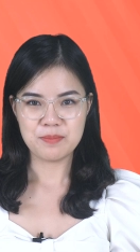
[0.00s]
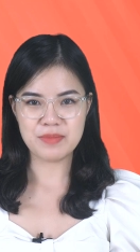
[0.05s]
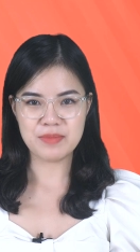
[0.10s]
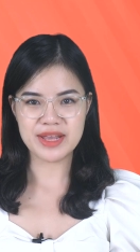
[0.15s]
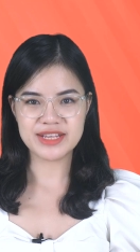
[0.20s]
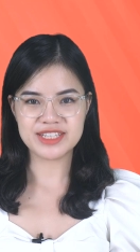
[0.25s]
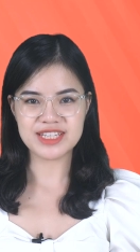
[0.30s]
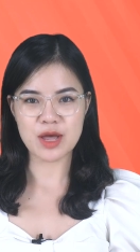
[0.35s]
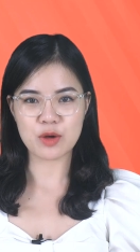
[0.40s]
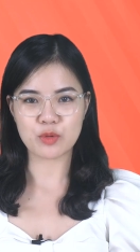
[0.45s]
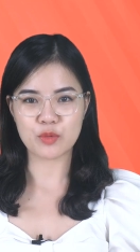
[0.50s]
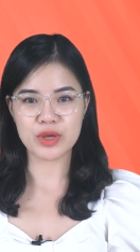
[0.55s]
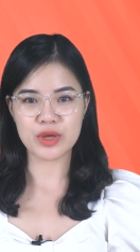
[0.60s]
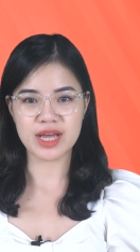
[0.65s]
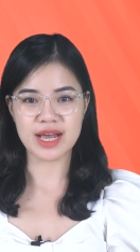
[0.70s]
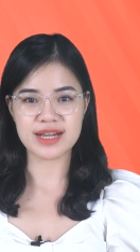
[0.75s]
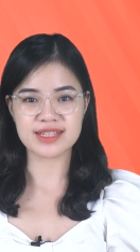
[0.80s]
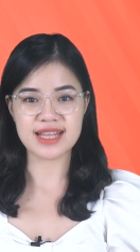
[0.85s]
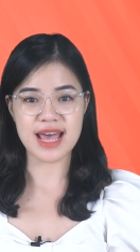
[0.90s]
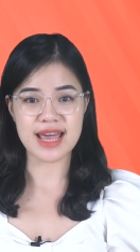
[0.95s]
Mến chào quý
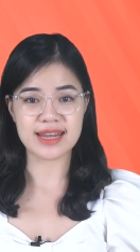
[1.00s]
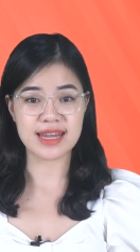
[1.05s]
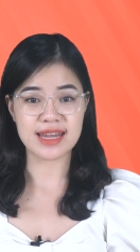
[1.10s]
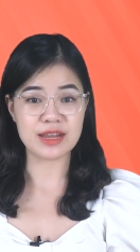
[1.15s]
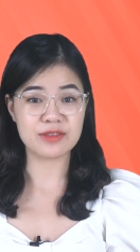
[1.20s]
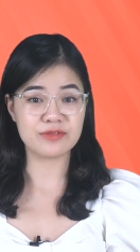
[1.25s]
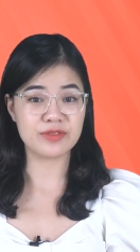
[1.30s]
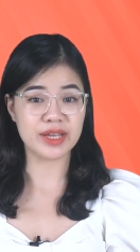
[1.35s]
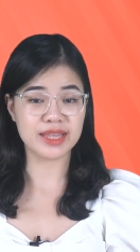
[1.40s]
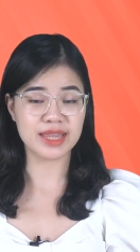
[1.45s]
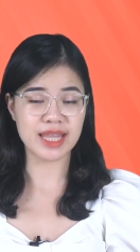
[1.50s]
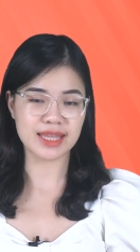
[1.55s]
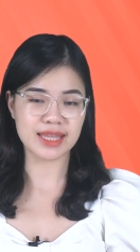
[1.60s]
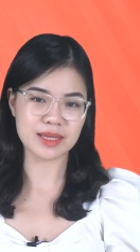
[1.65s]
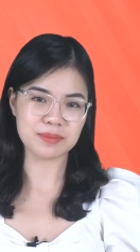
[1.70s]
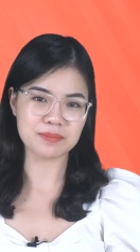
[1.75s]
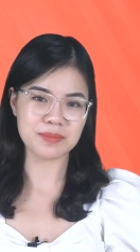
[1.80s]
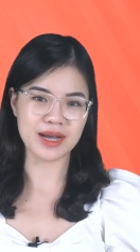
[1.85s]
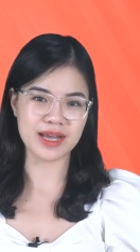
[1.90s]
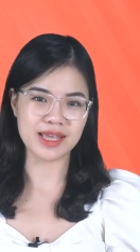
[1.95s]
khán giả đến với tin
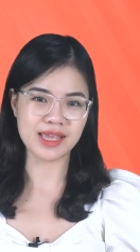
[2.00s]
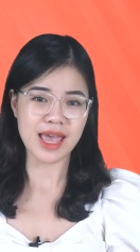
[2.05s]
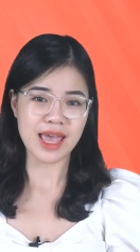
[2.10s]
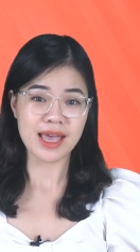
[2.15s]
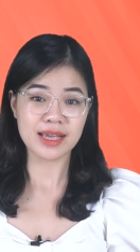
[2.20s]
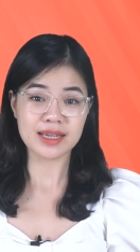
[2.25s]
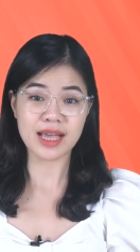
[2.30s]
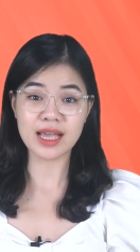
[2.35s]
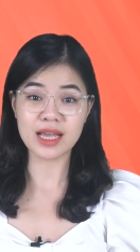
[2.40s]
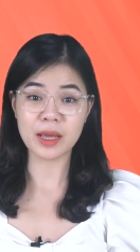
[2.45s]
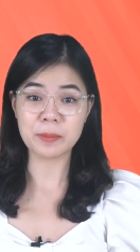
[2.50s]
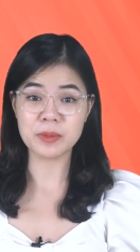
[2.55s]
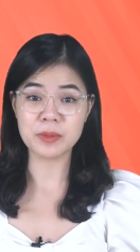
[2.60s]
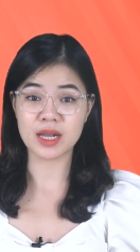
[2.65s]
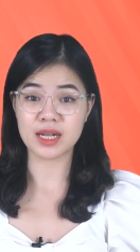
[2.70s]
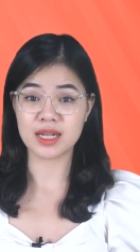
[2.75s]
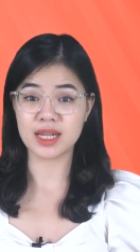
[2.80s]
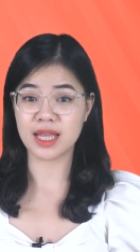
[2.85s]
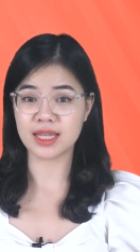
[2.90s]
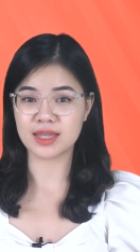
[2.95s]
tức mới, kênh cập
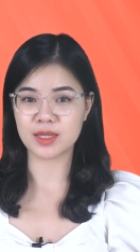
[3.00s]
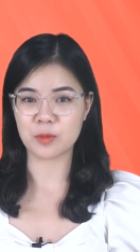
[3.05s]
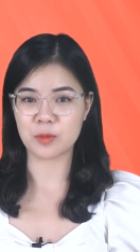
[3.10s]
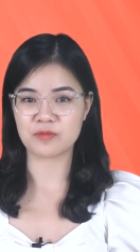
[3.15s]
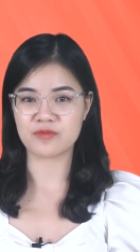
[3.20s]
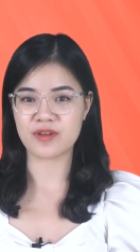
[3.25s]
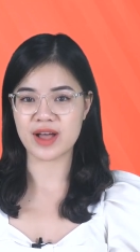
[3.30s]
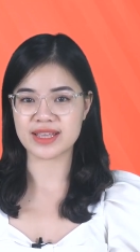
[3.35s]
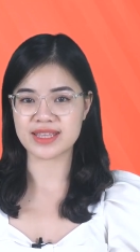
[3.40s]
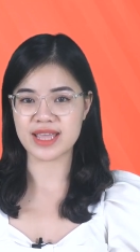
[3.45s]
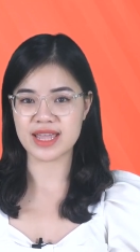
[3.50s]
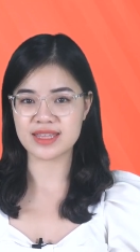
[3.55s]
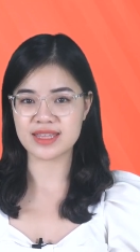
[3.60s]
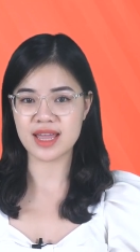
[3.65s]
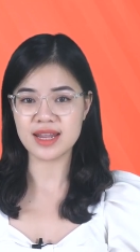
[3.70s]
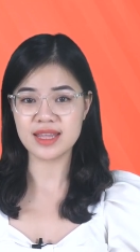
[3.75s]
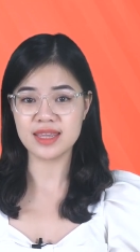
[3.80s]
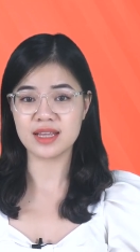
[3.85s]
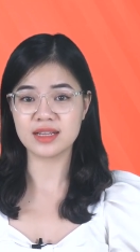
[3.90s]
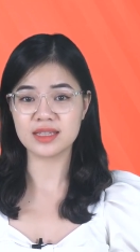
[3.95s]
nhật liên tục và nhanh
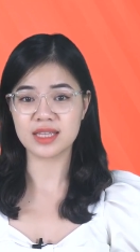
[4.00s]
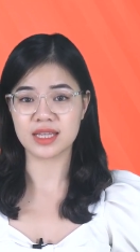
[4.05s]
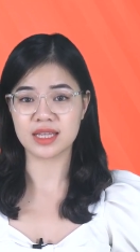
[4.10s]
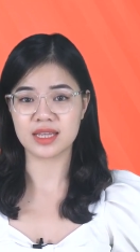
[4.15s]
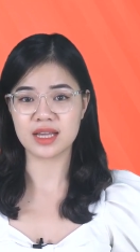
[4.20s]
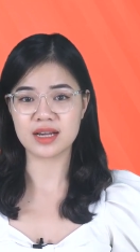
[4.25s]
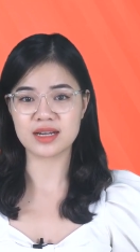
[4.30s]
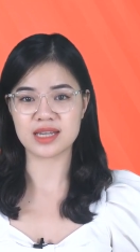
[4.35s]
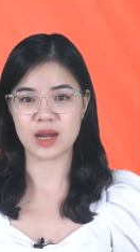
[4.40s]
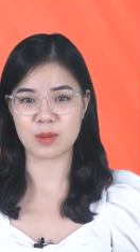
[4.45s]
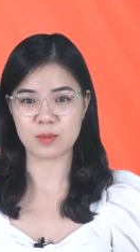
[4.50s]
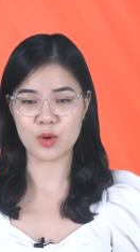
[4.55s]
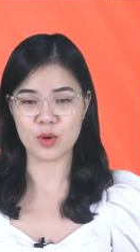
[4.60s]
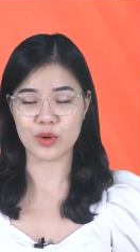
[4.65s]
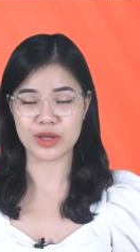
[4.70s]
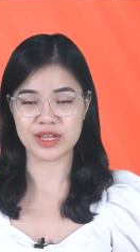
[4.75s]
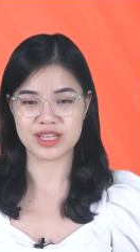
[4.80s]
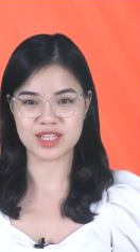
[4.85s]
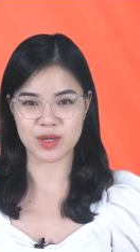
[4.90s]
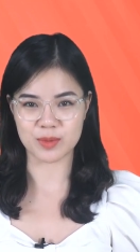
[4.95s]
nhất những tin tức nóng
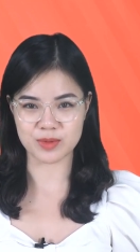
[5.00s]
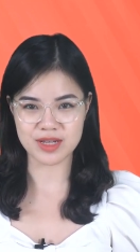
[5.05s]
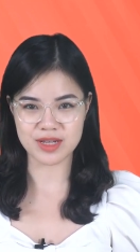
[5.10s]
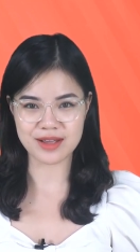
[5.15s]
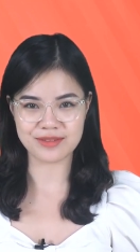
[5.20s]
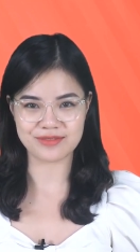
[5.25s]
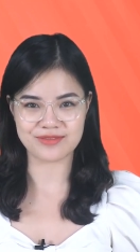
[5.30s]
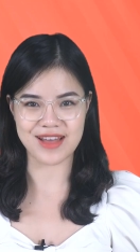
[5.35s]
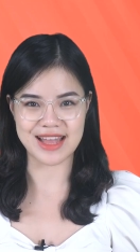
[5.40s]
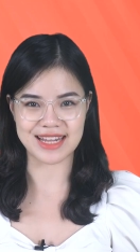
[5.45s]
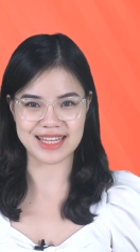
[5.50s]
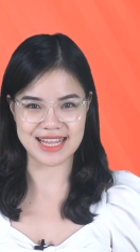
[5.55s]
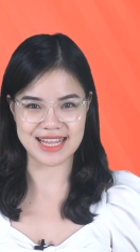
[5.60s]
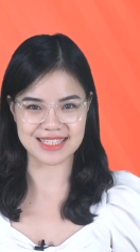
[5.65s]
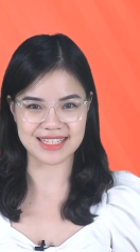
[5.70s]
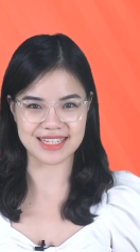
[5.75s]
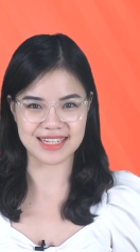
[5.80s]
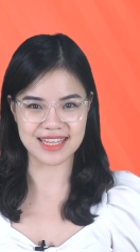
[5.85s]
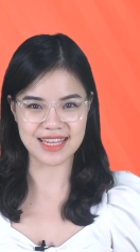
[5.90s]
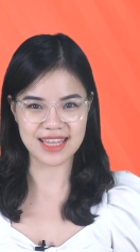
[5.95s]
hổi trong nước và thế
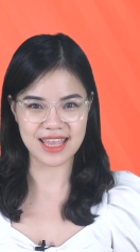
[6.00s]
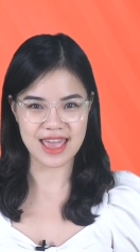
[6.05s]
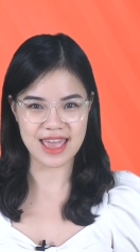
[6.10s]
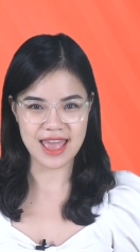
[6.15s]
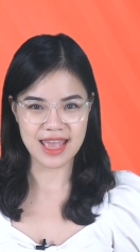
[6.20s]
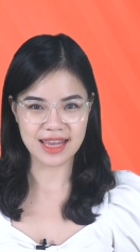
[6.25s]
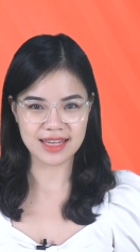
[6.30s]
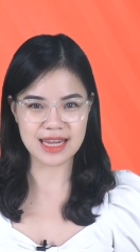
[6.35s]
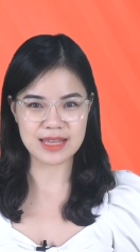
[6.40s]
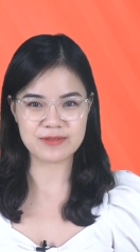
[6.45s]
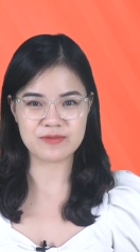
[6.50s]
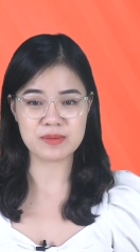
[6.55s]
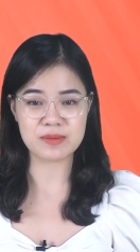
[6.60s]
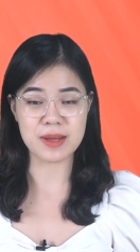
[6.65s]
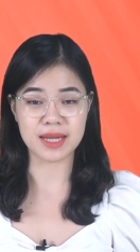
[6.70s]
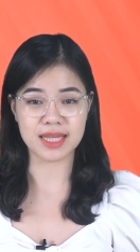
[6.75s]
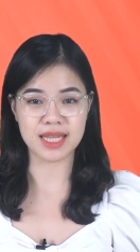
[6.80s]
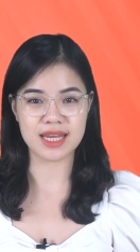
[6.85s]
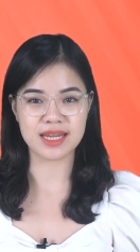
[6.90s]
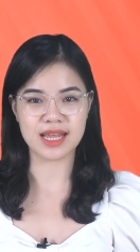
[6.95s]
giới. Đến với
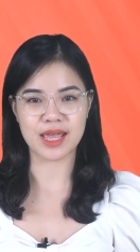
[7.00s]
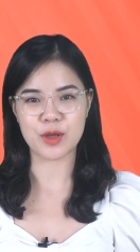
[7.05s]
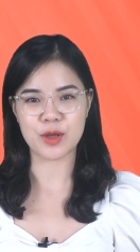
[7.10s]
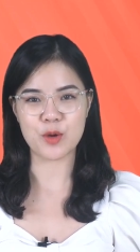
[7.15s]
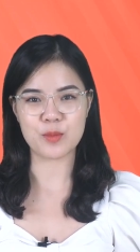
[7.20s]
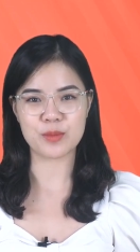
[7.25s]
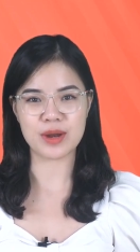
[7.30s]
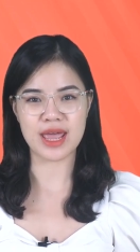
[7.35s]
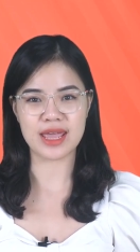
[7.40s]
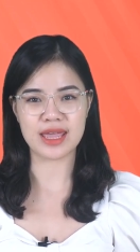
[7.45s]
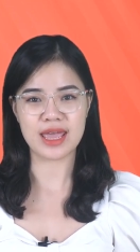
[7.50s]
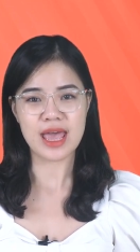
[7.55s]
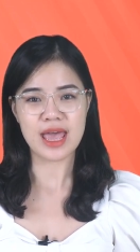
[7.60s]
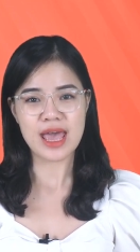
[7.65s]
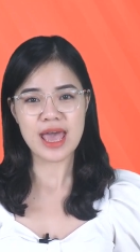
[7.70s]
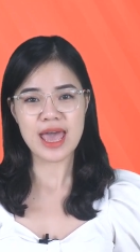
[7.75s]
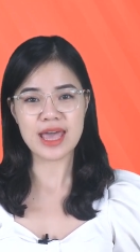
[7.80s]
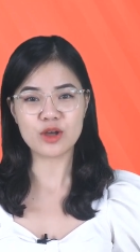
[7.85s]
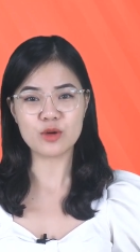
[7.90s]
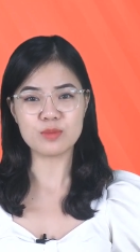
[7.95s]
bản tin ngày hôm nay,
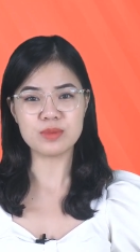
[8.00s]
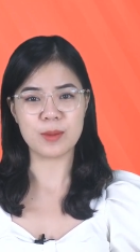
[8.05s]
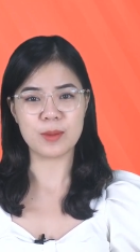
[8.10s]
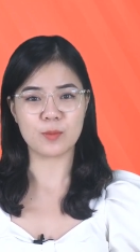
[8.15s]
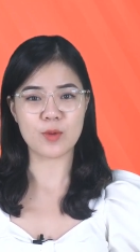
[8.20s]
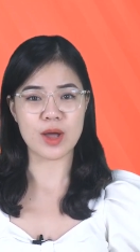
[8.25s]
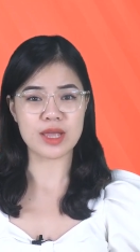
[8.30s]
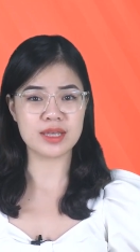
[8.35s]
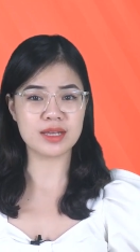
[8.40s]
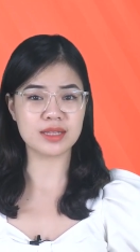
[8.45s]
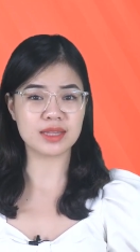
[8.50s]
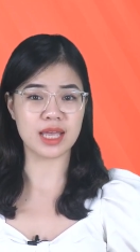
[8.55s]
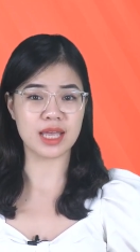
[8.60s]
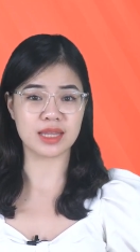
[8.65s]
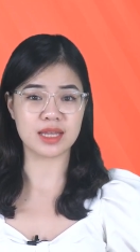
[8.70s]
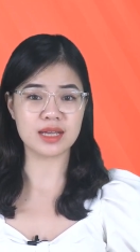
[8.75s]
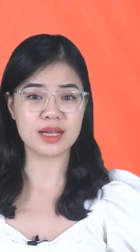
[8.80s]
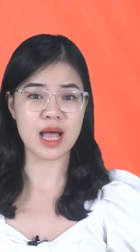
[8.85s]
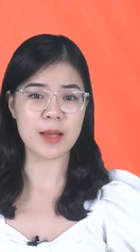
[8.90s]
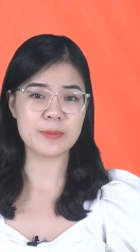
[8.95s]
hãy cùng điểm qua những
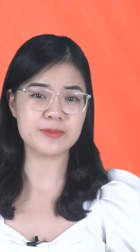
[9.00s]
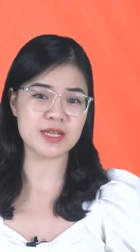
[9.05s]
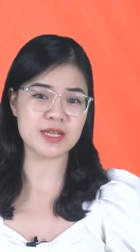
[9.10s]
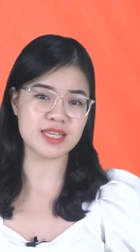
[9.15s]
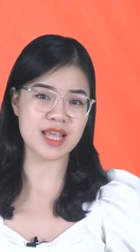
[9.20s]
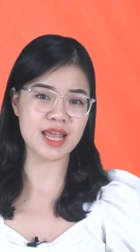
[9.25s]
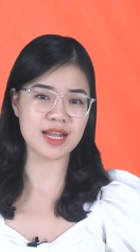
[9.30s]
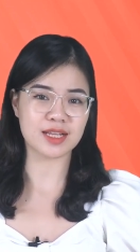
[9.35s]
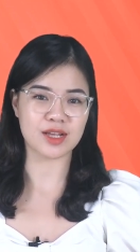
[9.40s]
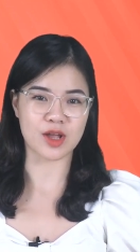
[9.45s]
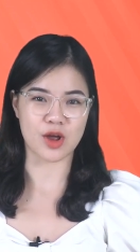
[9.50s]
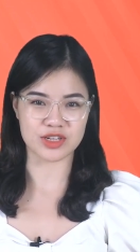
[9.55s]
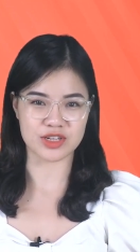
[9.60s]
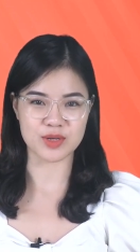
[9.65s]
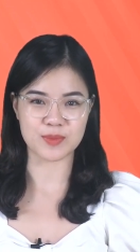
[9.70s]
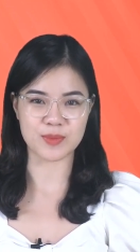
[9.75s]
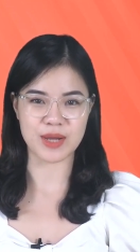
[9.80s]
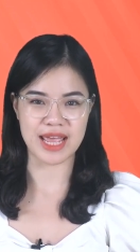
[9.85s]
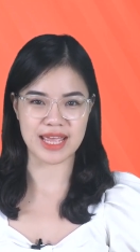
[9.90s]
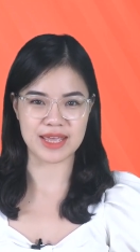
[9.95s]
tin tức hấp dẫn nhất có
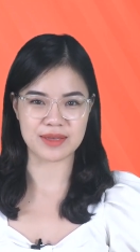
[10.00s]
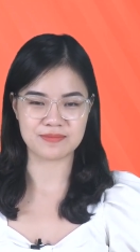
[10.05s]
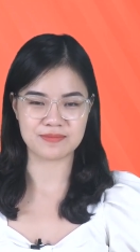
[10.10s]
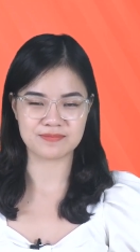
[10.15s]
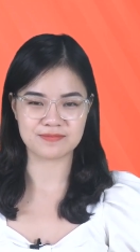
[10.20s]
trong ngày.